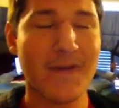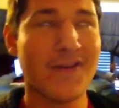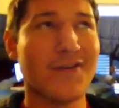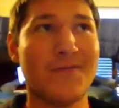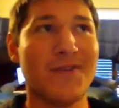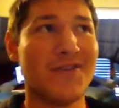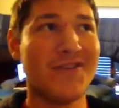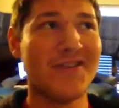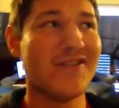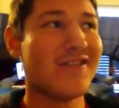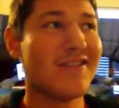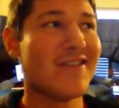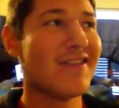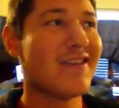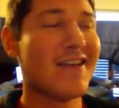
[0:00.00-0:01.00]
Oh mon dieu,
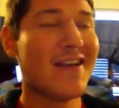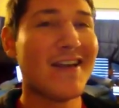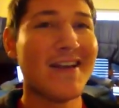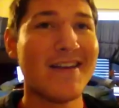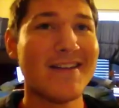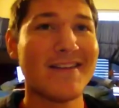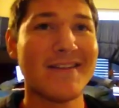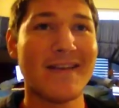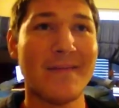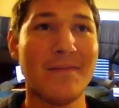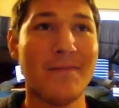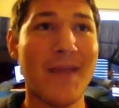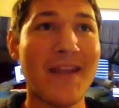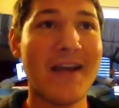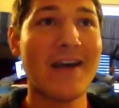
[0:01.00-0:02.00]
ça
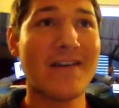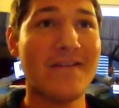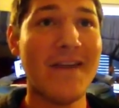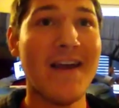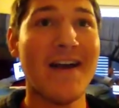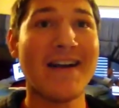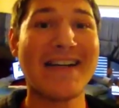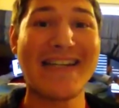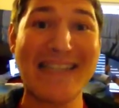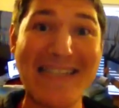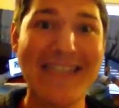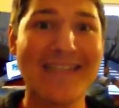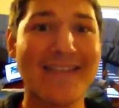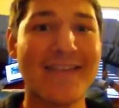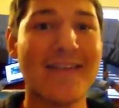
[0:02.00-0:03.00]
m'énerve en
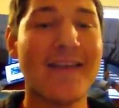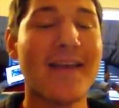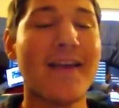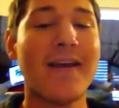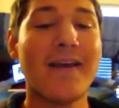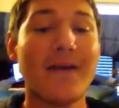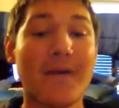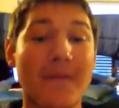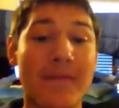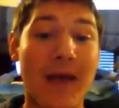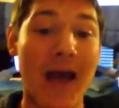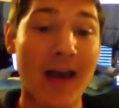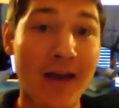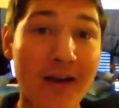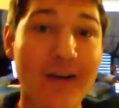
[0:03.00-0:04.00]
crise.
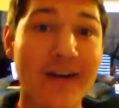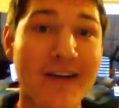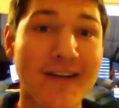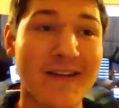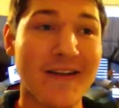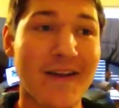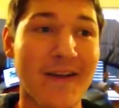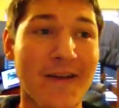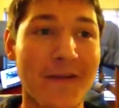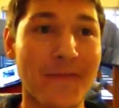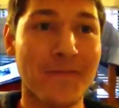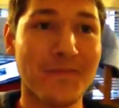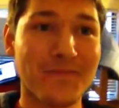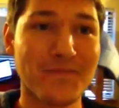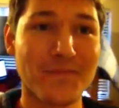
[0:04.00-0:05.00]
Alors,
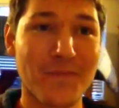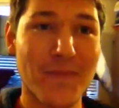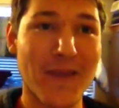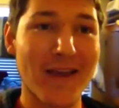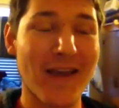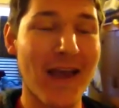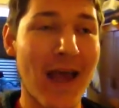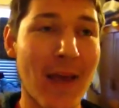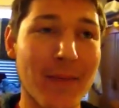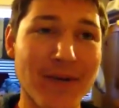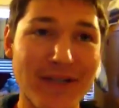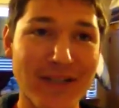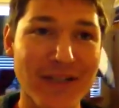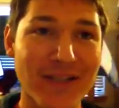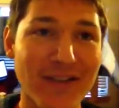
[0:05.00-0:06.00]
euh,
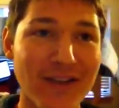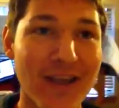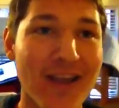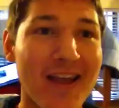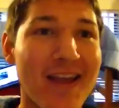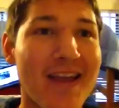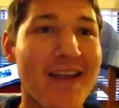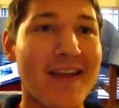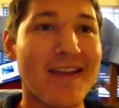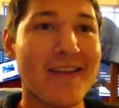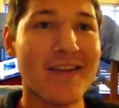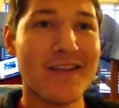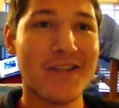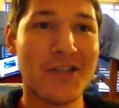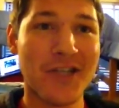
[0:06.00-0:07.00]
après ça,
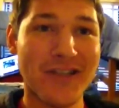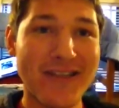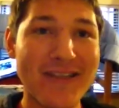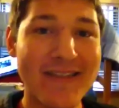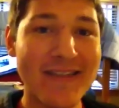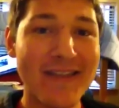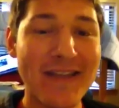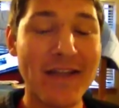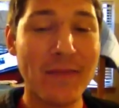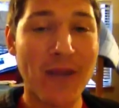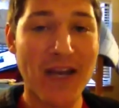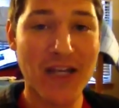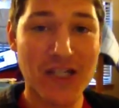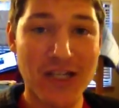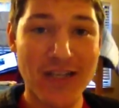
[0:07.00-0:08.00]
j'ai décidé de
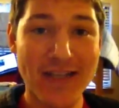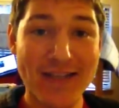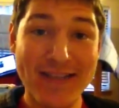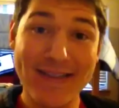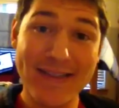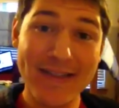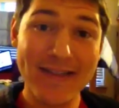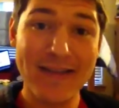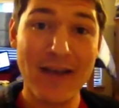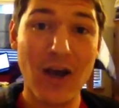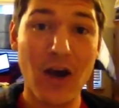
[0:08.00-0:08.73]
ménager ici,